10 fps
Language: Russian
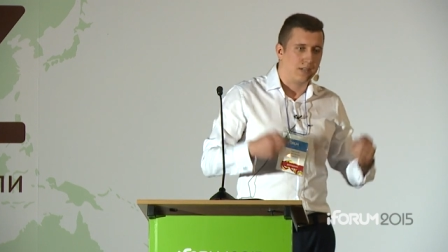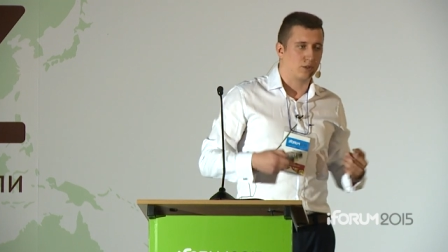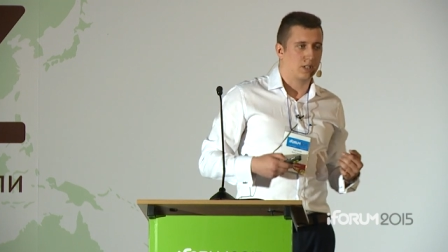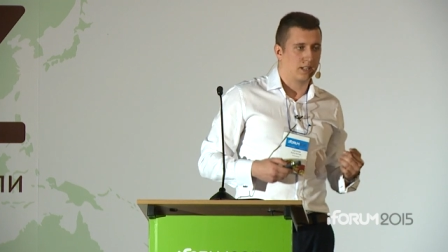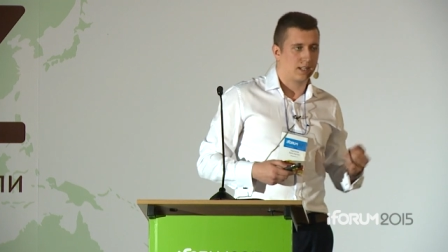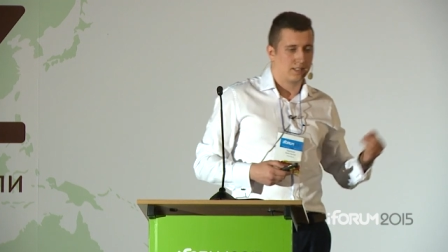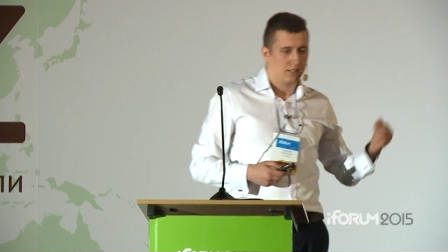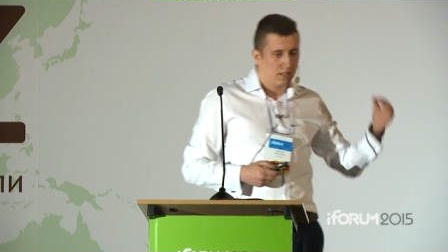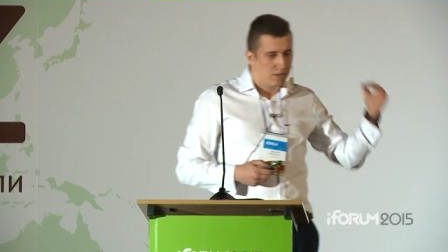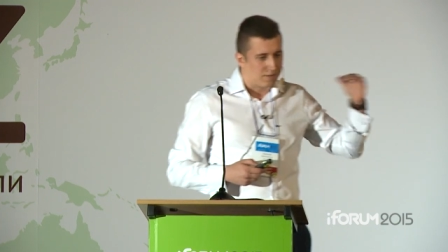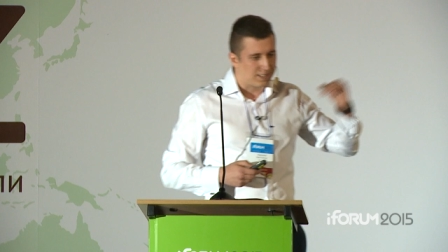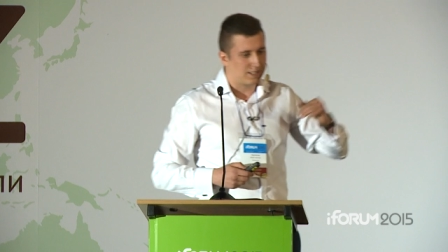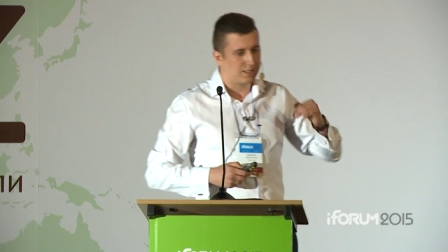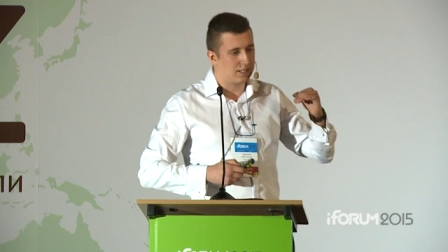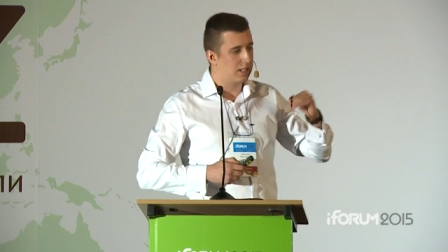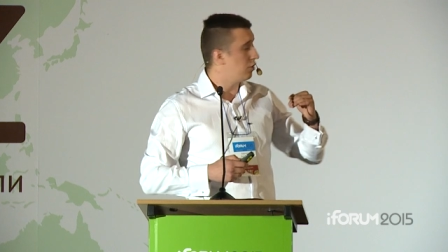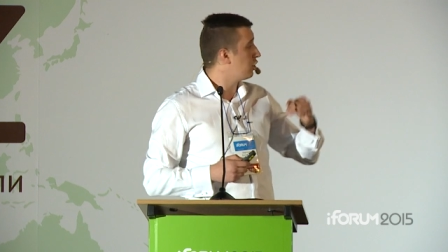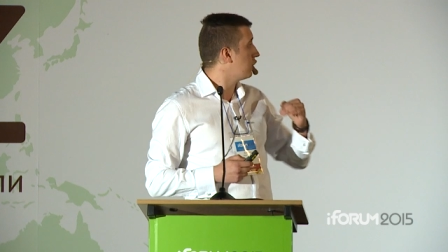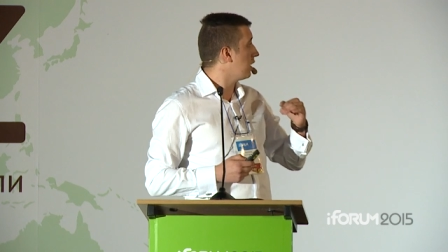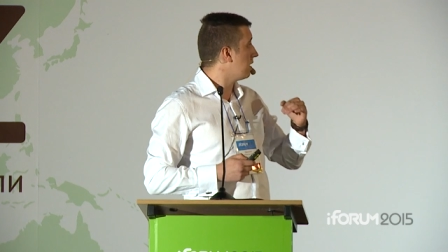И вот как раз в
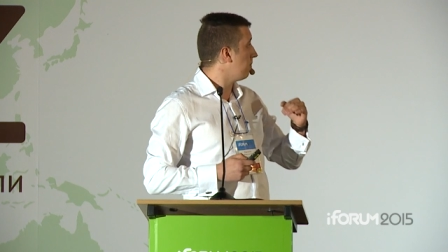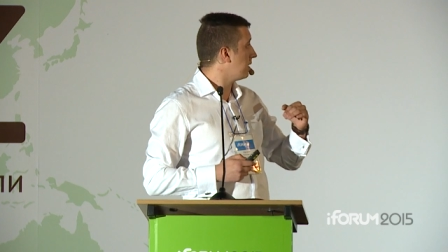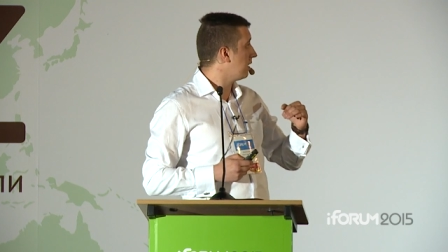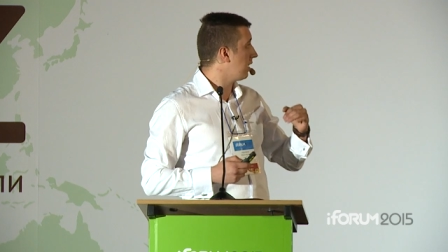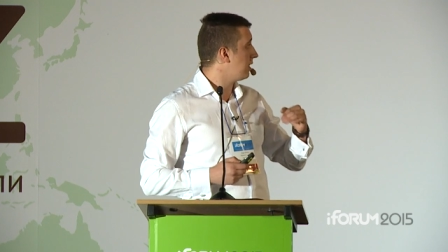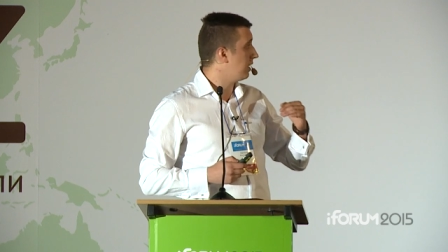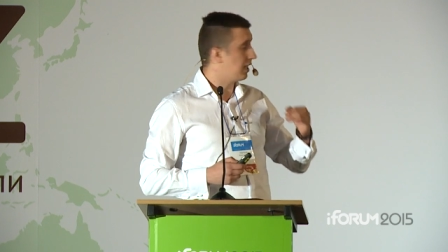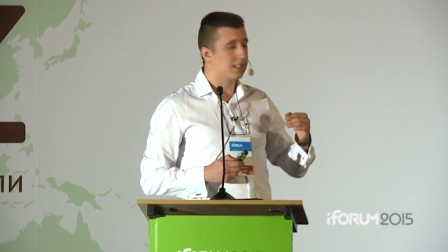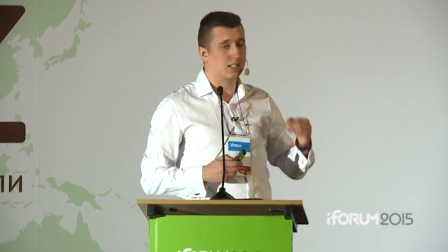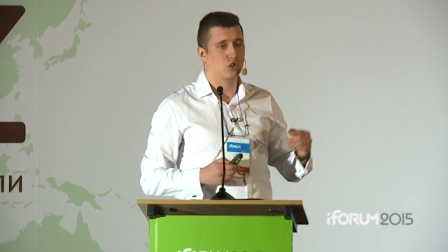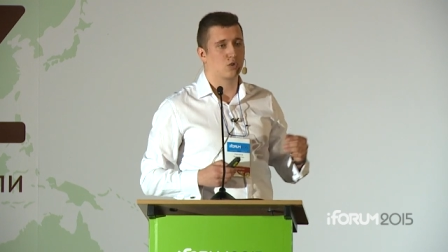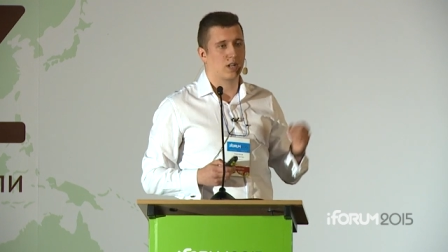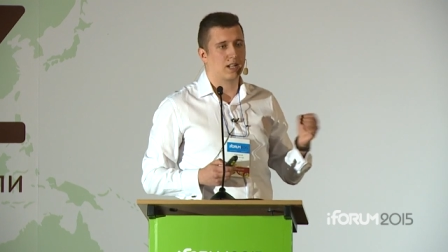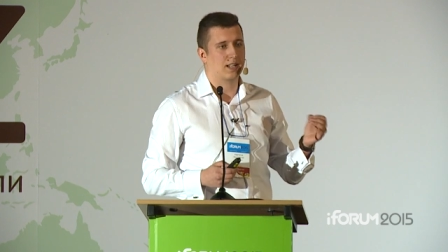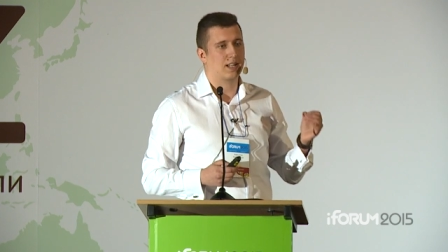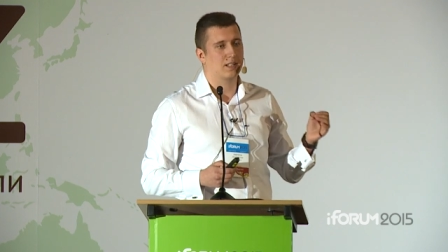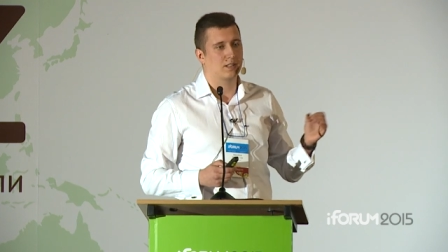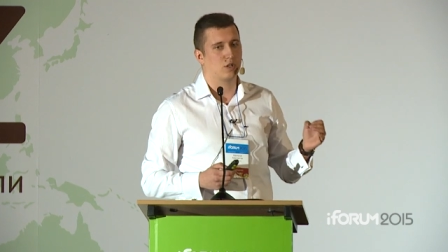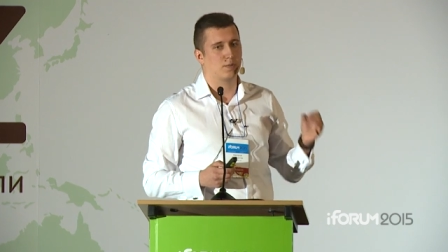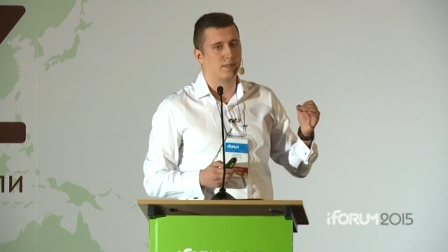следующей части презентации я расскажу, как, как
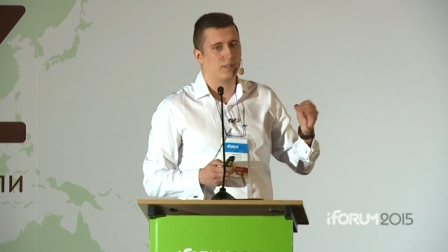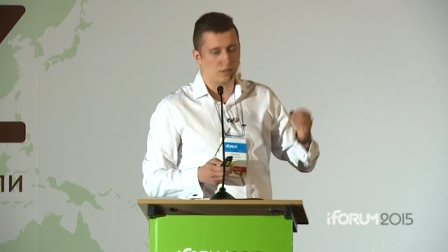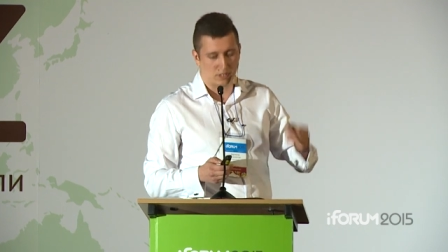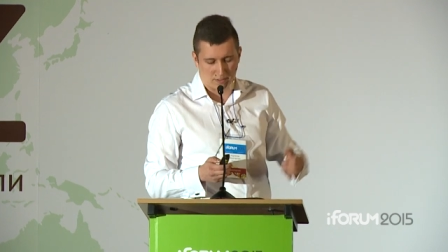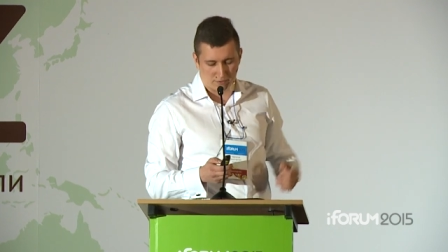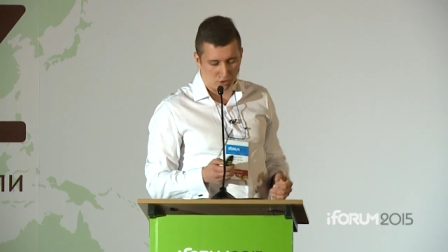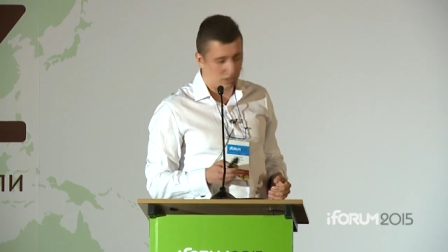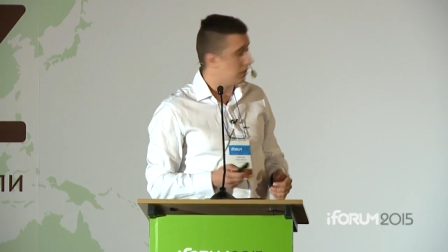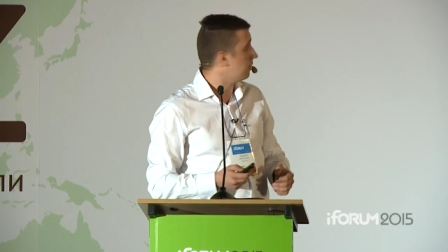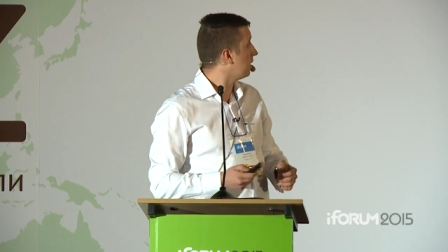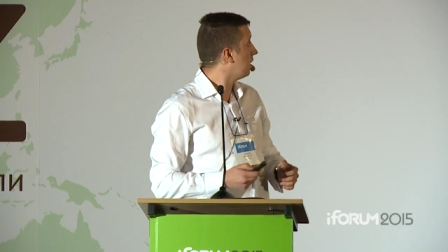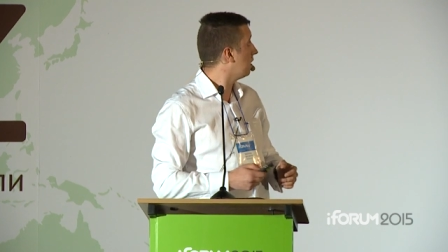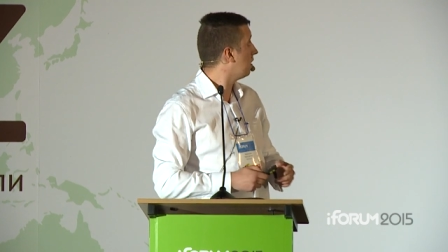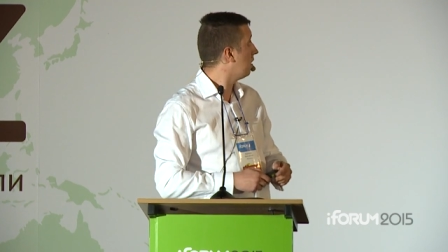собственно, вот это все делать.